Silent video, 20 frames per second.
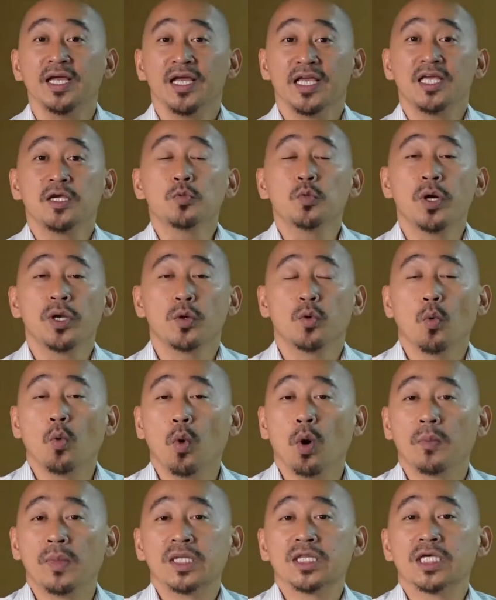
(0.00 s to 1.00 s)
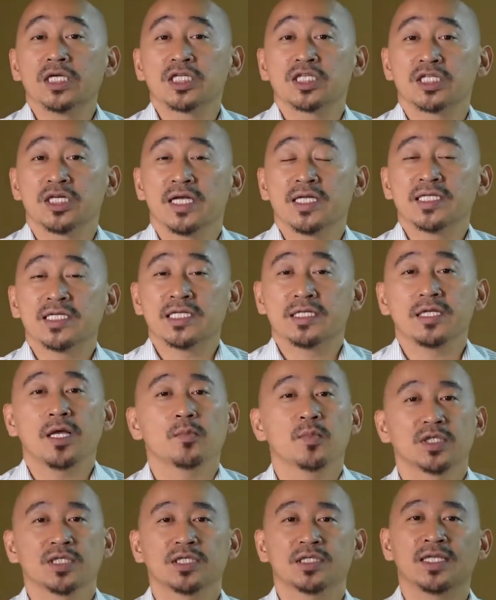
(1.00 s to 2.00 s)
因为我们的神是那
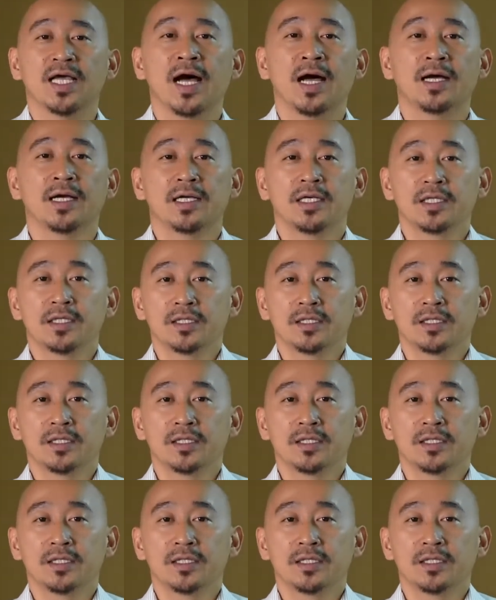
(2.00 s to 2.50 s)
么的大，